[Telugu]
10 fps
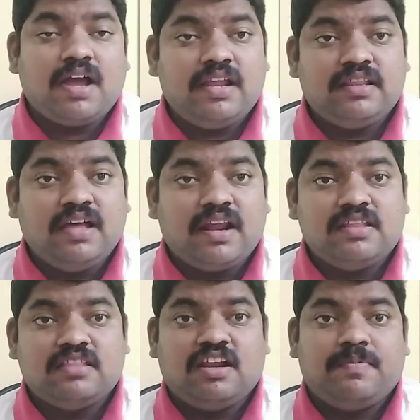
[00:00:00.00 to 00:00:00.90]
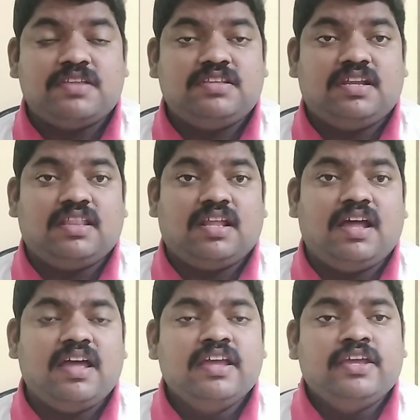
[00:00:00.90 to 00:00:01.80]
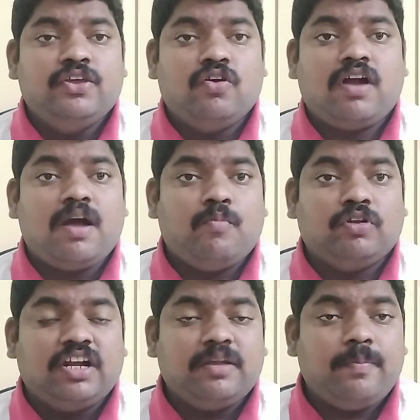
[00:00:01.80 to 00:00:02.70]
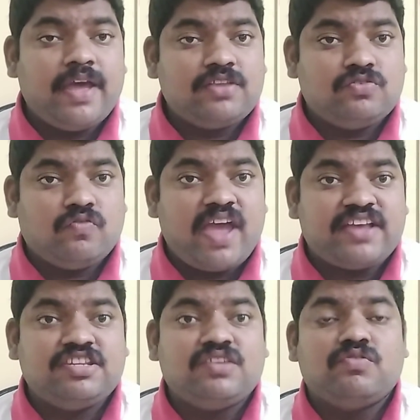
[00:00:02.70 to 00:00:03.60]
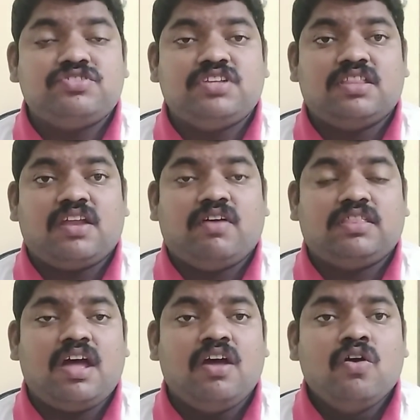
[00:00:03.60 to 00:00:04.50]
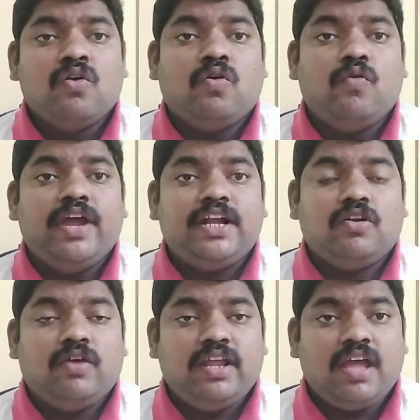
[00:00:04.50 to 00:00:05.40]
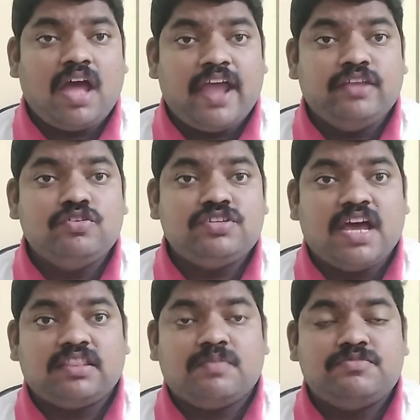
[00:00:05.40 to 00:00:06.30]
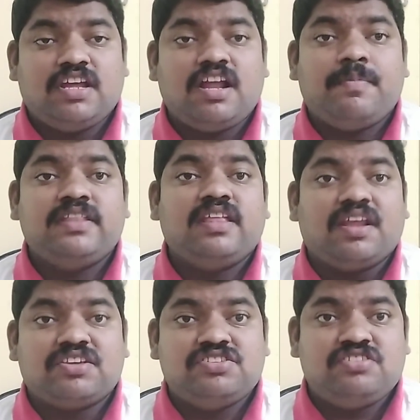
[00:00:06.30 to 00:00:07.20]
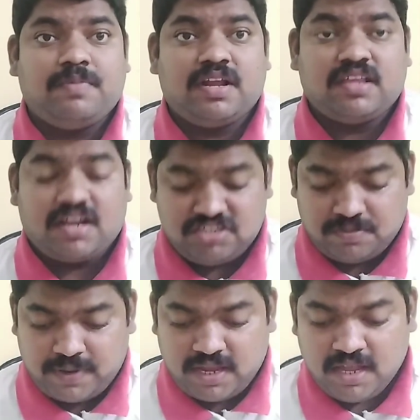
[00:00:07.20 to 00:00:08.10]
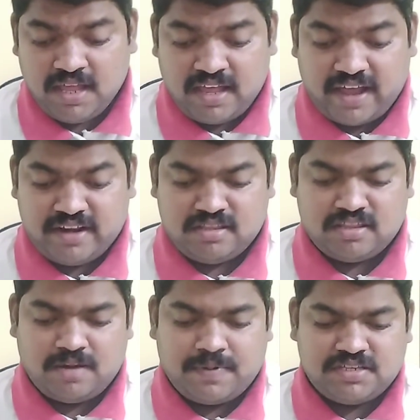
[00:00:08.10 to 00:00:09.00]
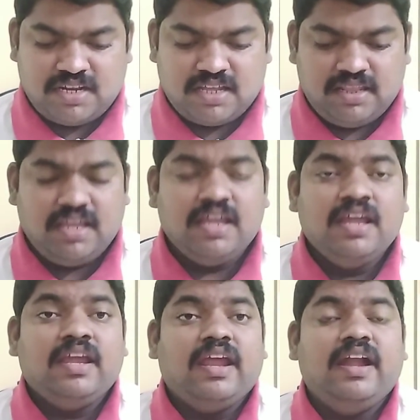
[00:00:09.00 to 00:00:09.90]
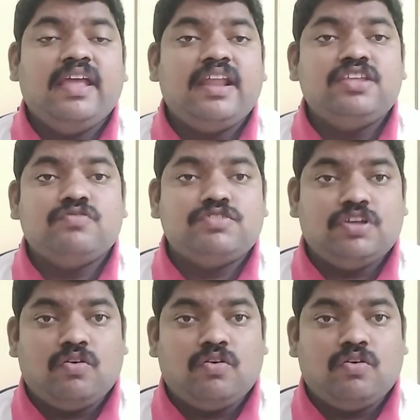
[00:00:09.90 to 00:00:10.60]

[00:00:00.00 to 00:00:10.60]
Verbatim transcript: ఖలీద్ గారు అయితే తెలపడం జరిగిందన్న ఈ యొక్క మొదటి బ్యాచ్ వ్యాక్సిన్ వచ్చిన తర్వాత కువైట్లోని ఐదు శాతం జనాభా అయితే రక్షించబడతారని చెప్పి ఆయన అయితే తెలపడం జరిగింది ఇండియా నుంచి వచ్చే